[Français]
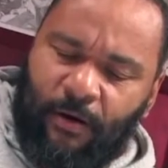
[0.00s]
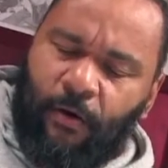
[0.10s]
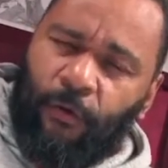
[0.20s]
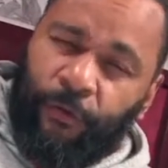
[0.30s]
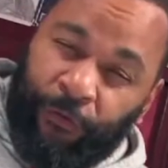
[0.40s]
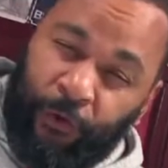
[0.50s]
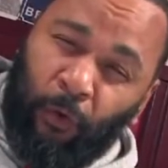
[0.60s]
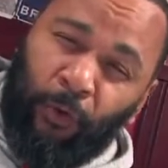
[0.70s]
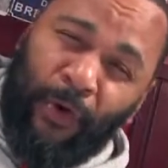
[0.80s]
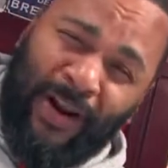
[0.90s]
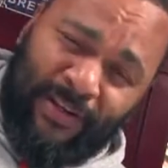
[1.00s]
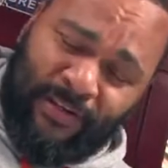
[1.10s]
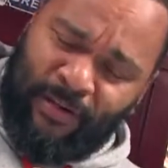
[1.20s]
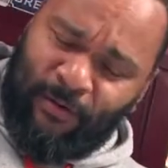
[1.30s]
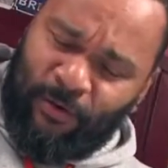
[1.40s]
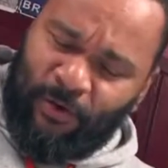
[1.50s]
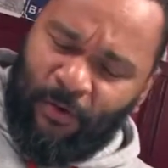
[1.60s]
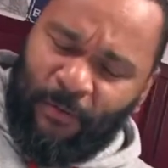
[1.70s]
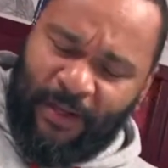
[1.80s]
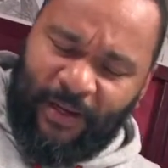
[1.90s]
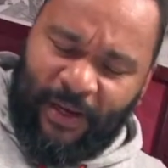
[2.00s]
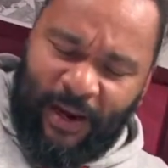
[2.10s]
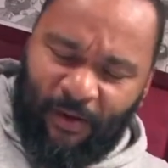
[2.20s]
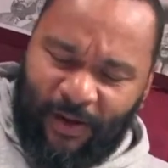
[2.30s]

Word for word: dans le fion de l'institution médicale,